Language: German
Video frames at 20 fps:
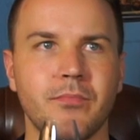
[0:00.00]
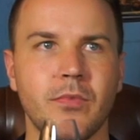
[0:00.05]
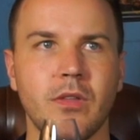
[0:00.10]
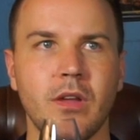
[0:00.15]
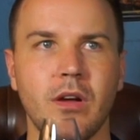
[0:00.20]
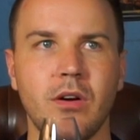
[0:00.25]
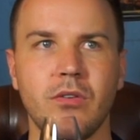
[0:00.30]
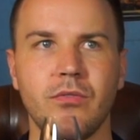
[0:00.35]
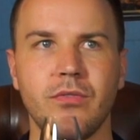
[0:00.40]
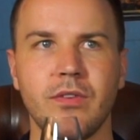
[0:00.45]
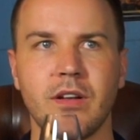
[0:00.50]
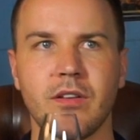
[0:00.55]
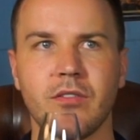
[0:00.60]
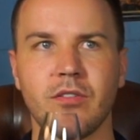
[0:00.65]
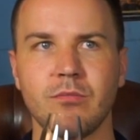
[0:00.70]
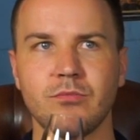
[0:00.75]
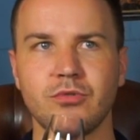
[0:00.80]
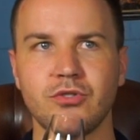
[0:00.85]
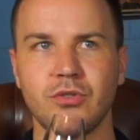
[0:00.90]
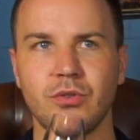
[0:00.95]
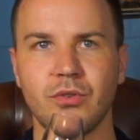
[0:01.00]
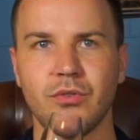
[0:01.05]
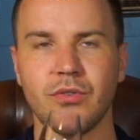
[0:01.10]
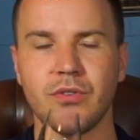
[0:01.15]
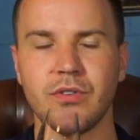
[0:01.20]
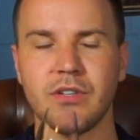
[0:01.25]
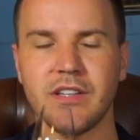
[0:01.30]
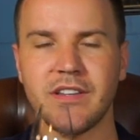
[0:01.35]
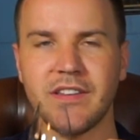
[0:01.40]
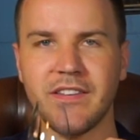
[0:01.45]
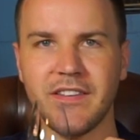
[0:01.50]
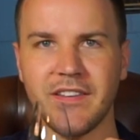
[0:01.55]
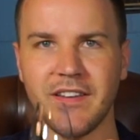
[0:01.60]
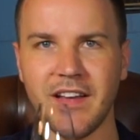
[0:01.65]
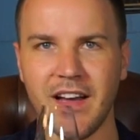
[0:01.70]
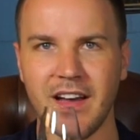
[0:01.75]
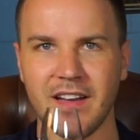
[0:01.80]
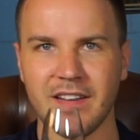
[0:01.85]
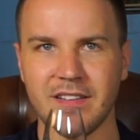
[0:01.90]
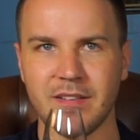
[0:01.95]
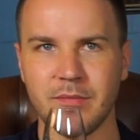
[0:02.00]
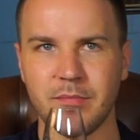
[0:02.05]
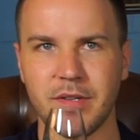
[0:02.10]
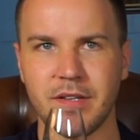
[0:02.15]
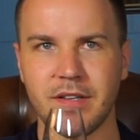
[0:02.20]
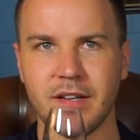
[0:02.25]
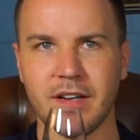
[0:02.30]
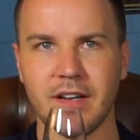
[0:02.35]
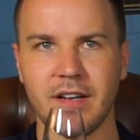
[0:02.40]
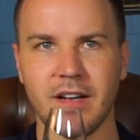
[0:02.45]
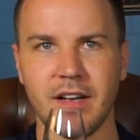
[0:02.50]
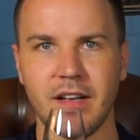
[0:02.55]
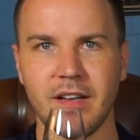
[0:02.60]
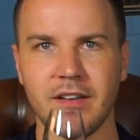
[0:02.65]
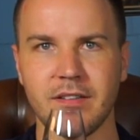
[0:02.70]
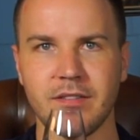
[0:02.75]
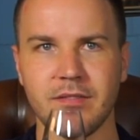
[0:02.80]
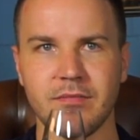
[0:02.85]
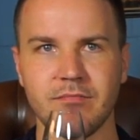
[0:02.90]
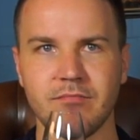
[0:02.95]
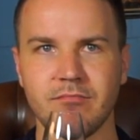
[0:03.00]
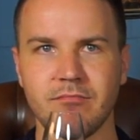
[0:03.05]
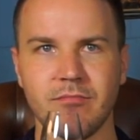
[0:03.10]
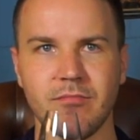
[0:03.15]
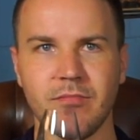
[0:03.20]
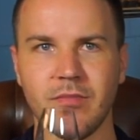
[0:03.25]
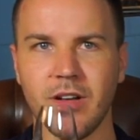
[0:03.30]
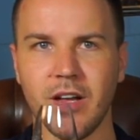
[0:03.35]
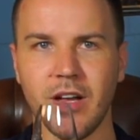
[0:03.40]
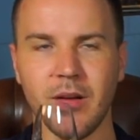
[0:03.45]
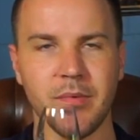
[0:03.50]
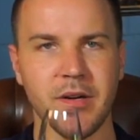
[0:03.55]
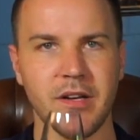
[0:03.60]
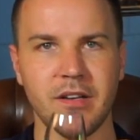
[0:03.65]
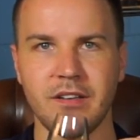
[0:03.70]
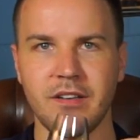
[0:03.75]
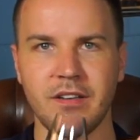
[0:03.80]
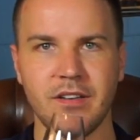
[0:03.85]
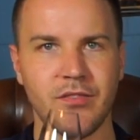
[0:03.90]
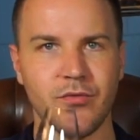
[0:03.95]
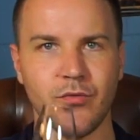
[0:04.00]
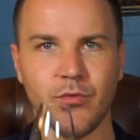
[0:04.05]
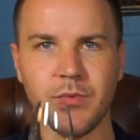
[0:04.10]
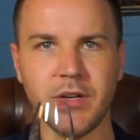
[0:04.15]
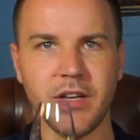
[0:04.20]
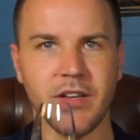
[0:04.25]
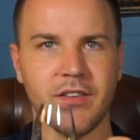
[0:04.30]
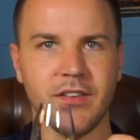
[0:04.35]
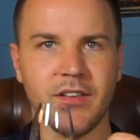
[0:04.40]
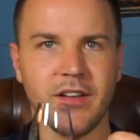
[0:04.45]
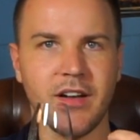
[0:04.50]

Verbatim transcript: Und auch wieder zum Schluss so eine zarte Bitterkeit, aber nichts, wo man jetzt